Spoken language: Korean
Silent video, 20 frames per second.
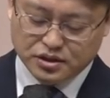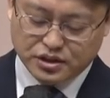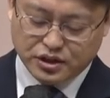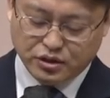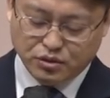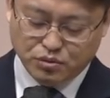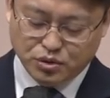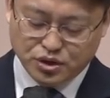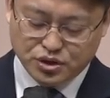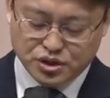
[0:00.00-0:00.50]

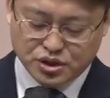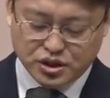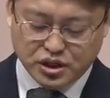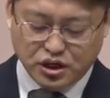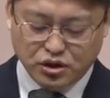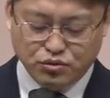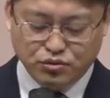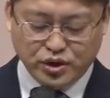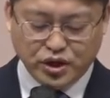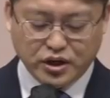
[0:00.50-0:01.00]
세월이
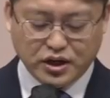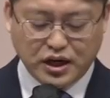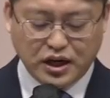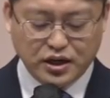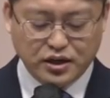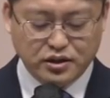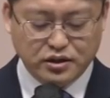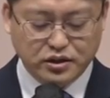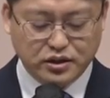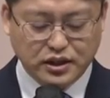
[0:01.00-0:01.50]
지난 후에
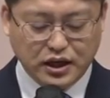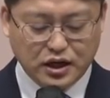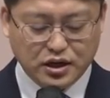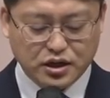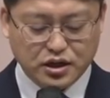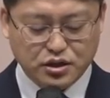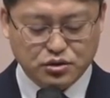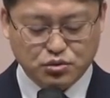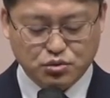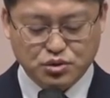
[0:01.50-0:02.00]
가인은
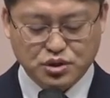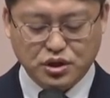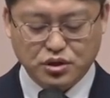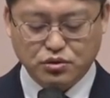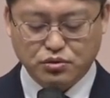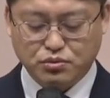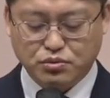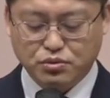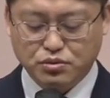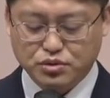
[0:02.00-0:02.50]
땅의
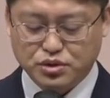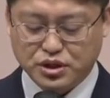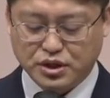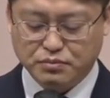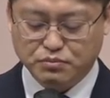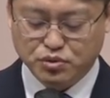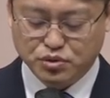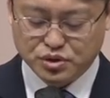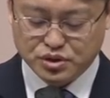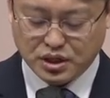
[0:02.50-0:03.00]
소산으로
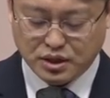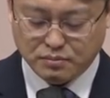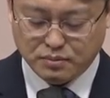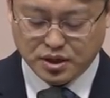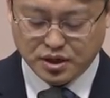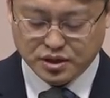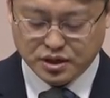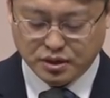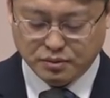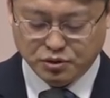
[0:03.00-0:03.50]
재물을
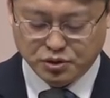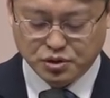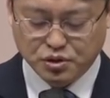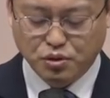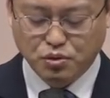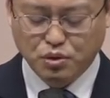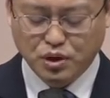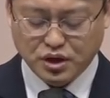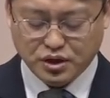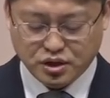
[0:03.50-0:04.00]
삼아 예,
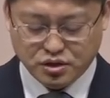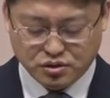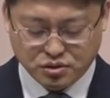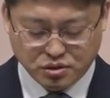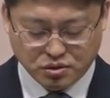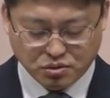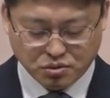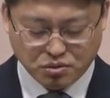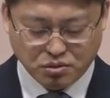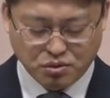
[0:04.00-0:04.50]
여호와께
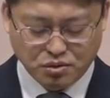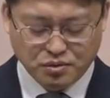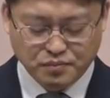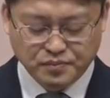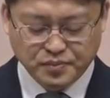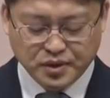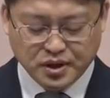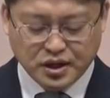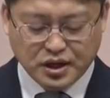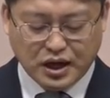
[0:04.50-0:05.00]
드렸고
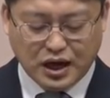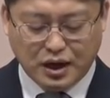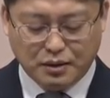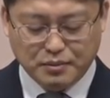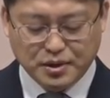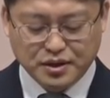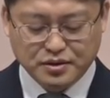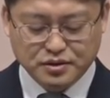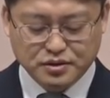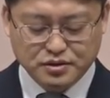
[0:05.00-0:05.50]

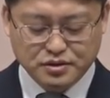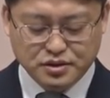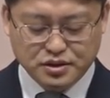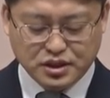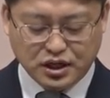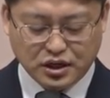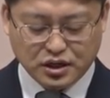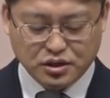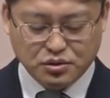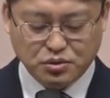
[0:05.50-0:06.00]
아벨은
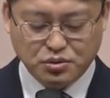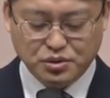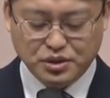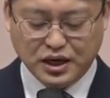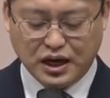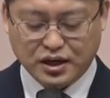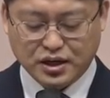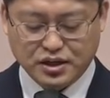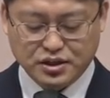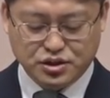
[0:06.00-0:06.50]
자기도
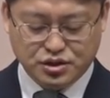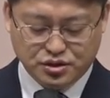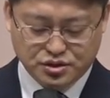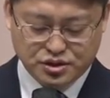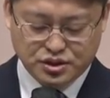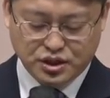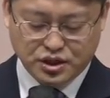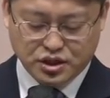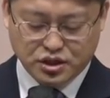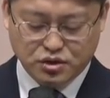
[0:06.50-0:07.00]
양의 첫
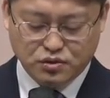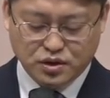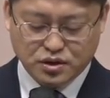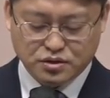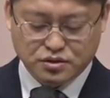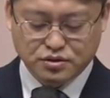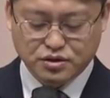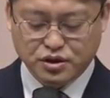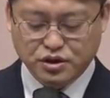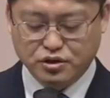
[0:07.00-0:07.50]
새끼와
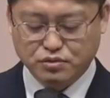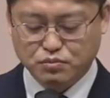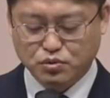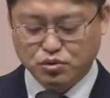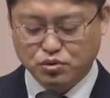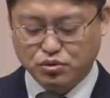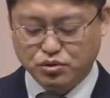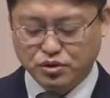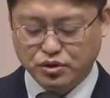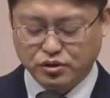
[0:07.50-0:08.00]
그
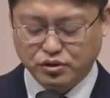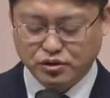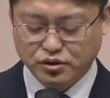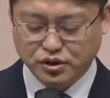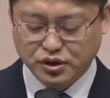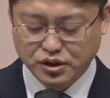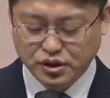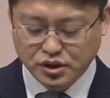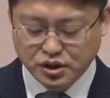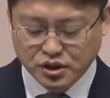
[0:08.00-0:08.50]
기름으로
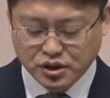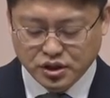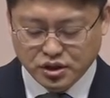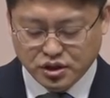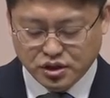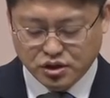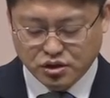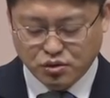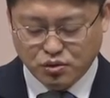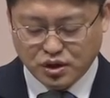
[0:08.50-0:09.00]
드렸더니
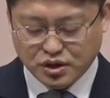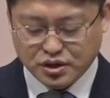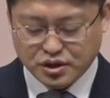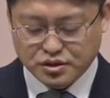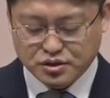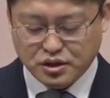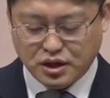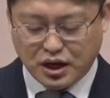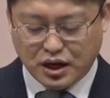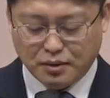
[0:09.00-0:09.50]

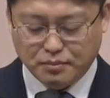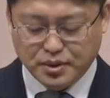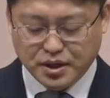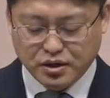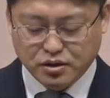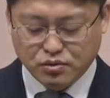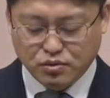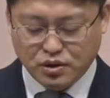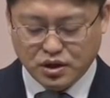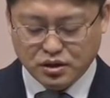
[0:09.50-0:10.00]
여호와께서
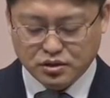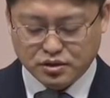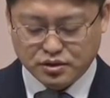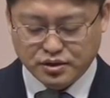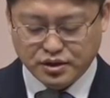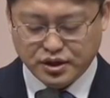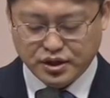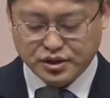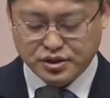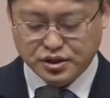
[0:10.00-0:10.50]
아벨과
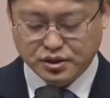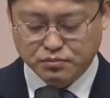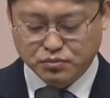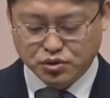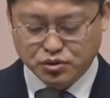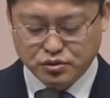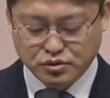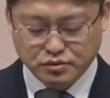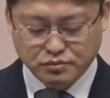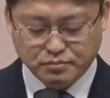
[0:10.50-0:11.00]
그의
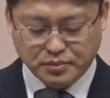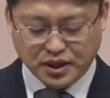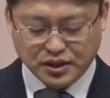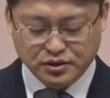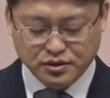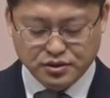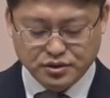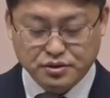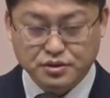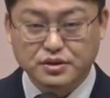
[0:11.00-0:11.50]
재물은
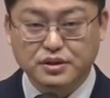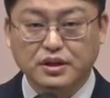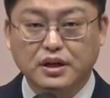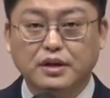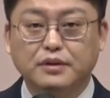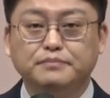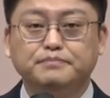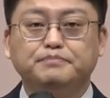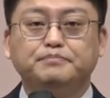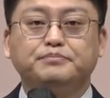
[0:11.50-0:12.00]

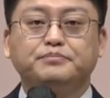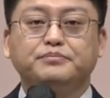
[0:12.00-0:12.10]
받으셨으나